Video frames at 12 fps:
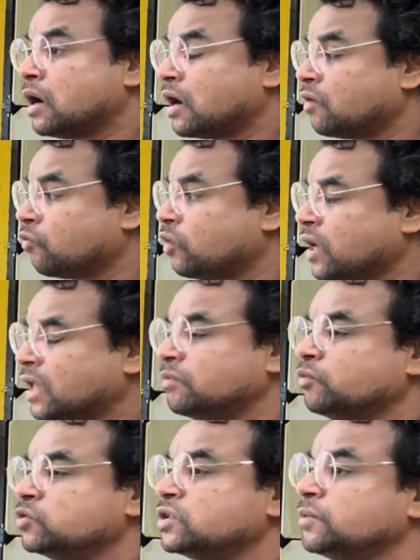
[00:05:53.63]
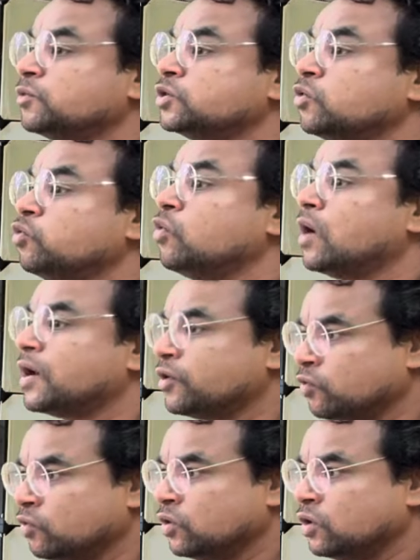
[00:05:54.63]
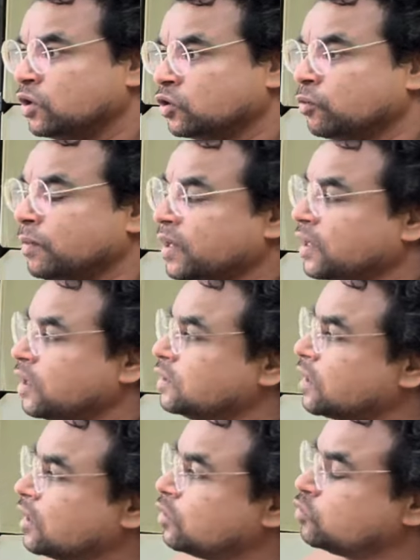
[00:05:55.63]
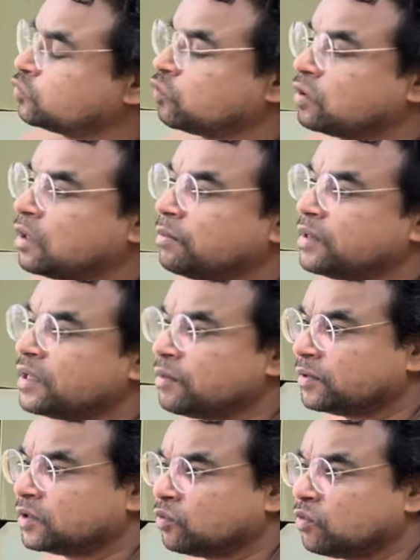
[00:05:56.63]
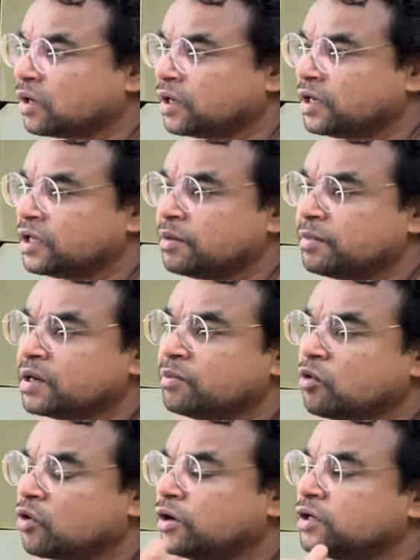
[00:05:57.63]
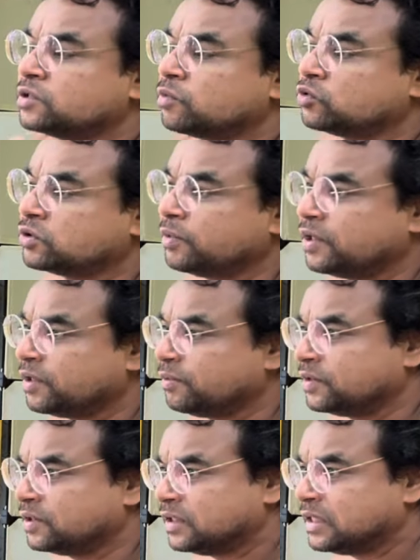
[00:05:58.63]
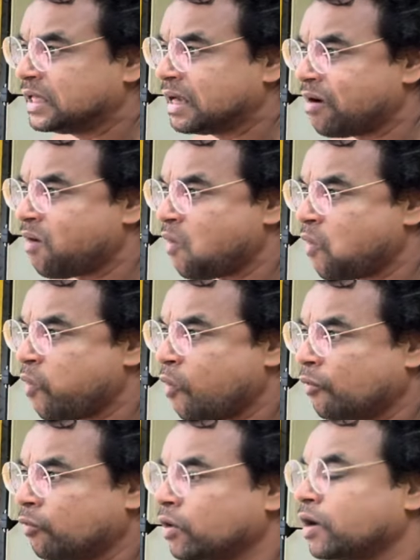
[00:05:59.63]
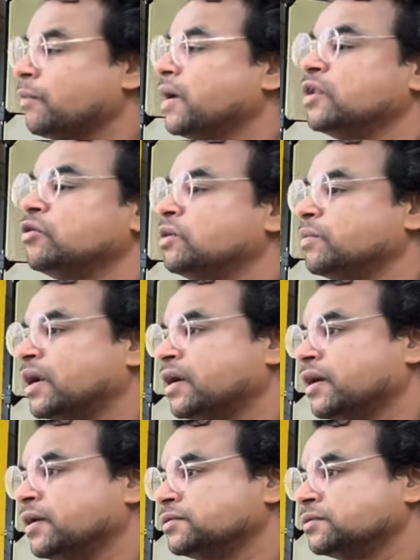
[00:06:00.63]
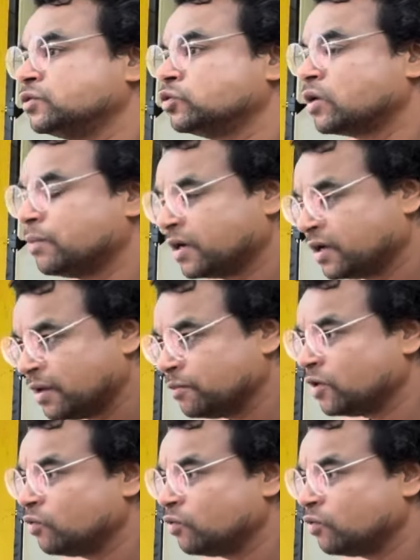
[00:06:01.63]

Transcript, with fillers: अगर कोई आदमी मुझसे पूछे हु आर यू तो मैं क्या जाकर के उसको क्या मैं ये बताऊंगा कि नहीं ये मेरी मॉरल रिस्पॉन्सिबिलिटी बनती है वो कहेगा मैं नहीं मान रहा क्योंकि मैं क्राइम